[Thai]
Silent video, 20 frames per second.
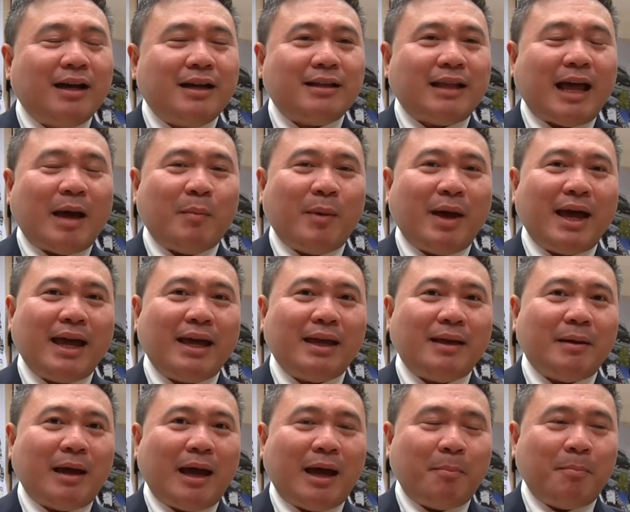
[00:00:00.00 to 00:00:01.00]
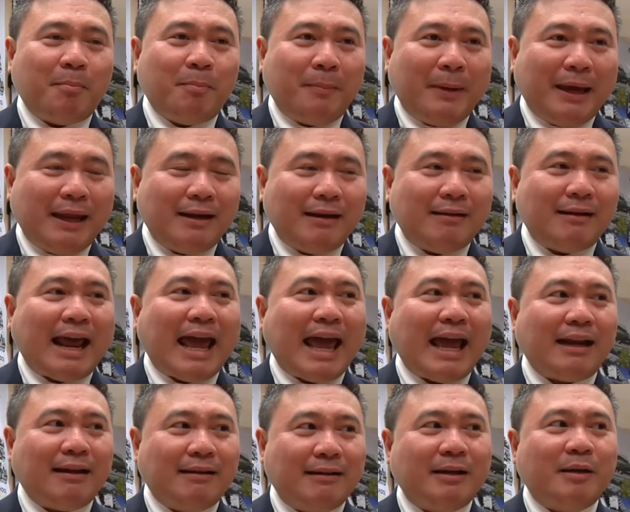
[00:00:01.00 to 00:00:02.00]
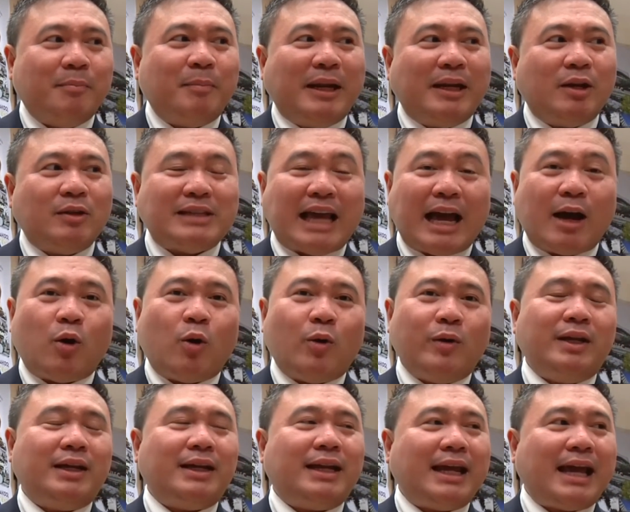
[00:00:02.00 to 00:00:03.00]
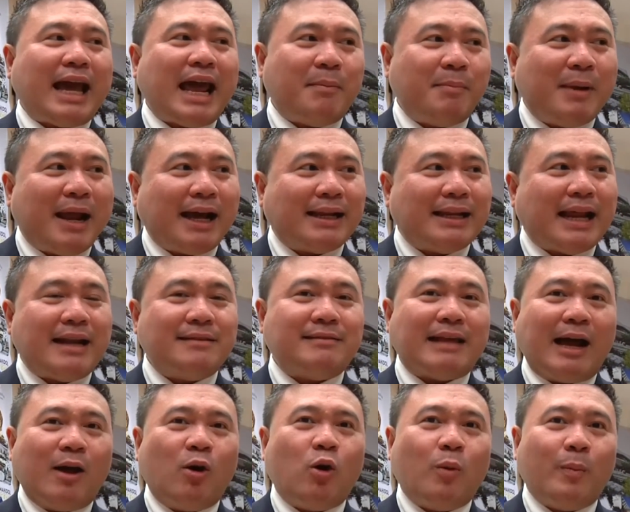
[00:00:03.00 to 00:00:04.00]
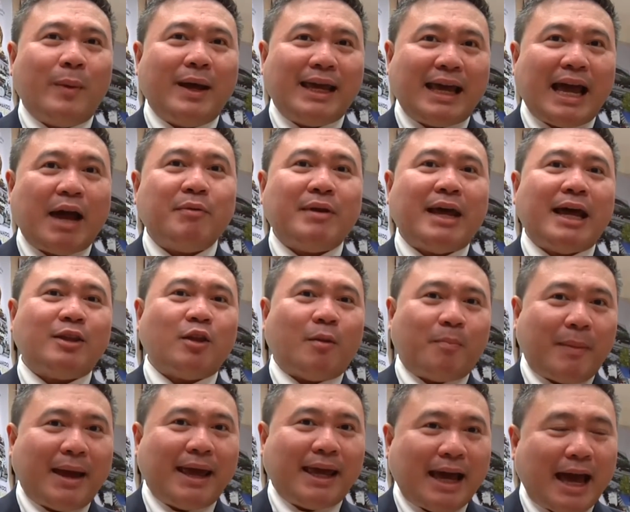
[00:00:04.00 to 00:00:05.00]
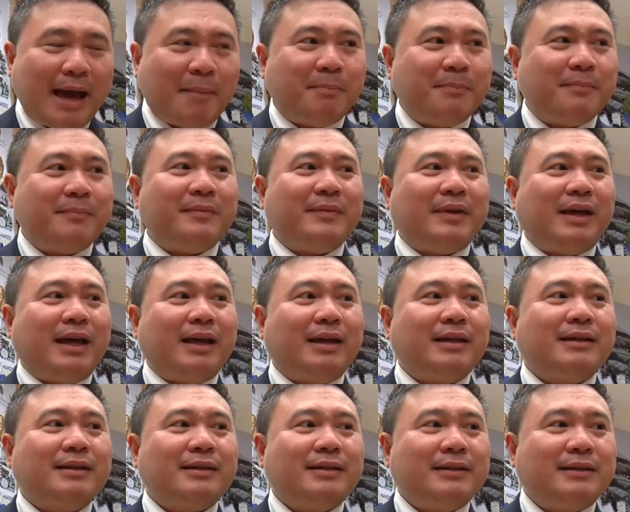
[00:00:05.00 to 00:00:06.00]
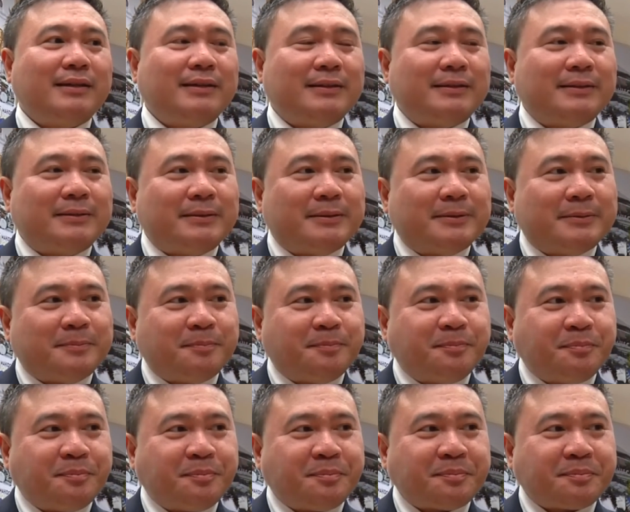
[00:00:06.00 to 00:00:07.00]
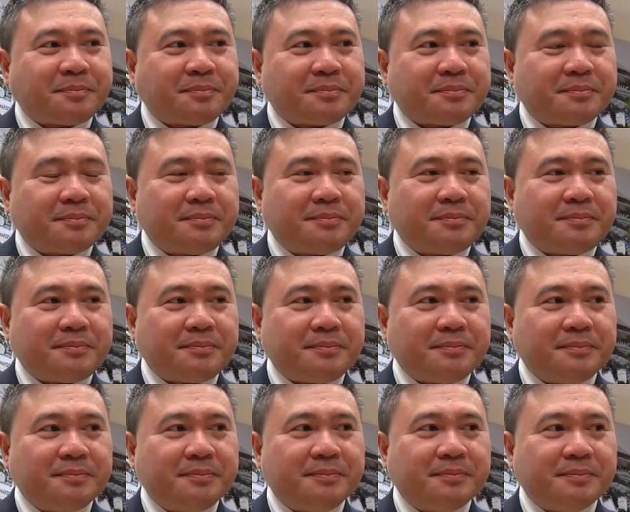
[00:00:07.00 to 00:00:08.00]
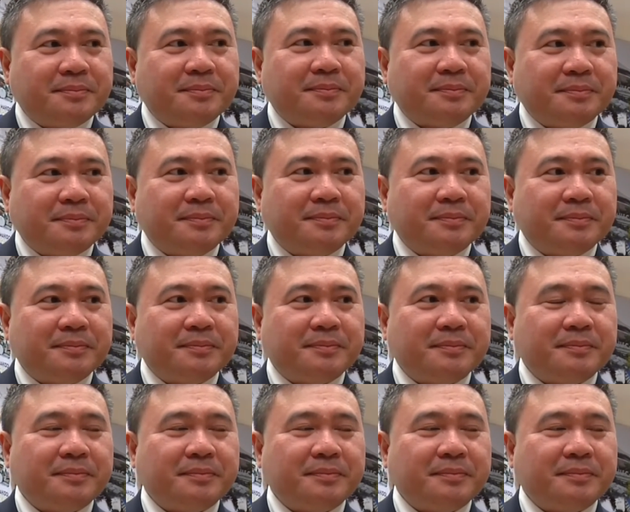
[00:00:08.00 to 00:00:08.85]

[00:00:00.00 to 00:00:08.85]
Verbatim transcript: ทำให้เป็นแรงหนึ่งเป็นจักรกลหนึ่งในการผลักดันสังคมให้ก้าวหน้าต่อไปครับก้าวต่อไปจากปีที่60ปี